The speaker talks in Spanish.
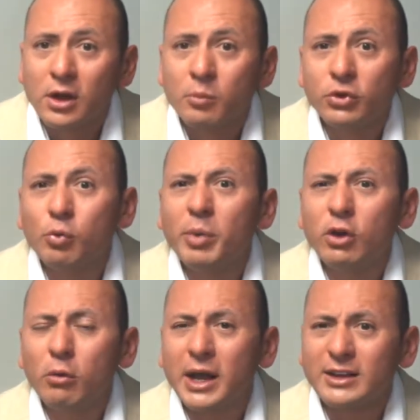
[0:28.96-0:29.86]
pues un
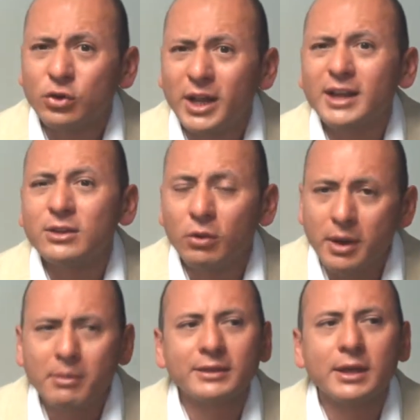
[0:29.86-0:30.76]
periodo vacacional y
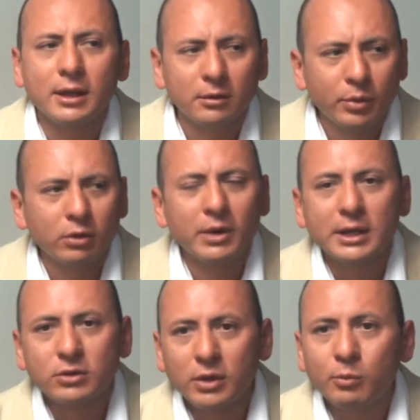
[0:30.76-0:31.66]
todavía más allá del periodo
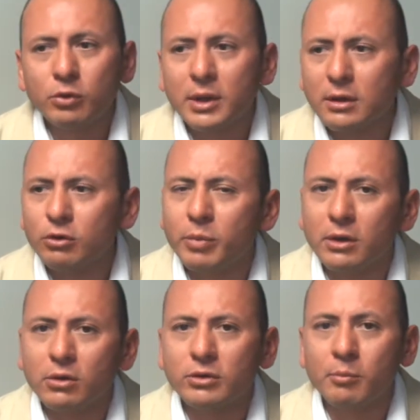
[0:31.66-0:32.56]
vacacional pues vienen los
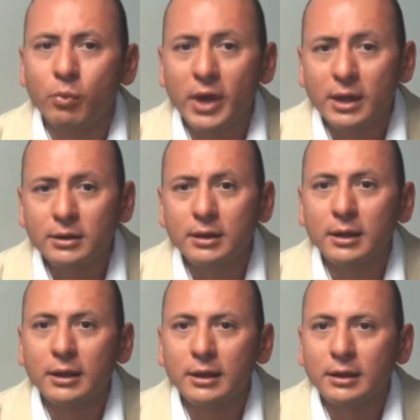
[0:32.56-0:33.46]
periodos de
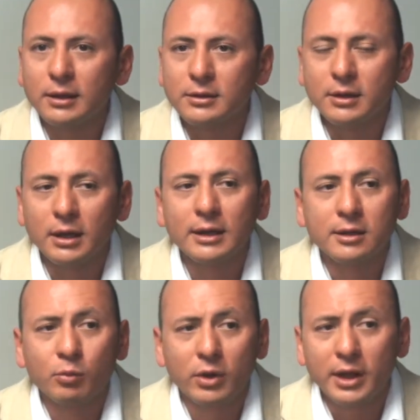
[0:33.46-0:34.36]
puente, este, la
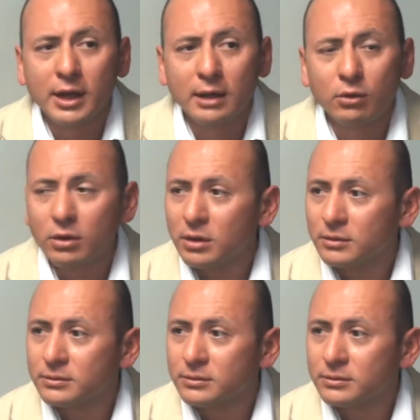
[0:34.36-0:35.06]
temporada de calor.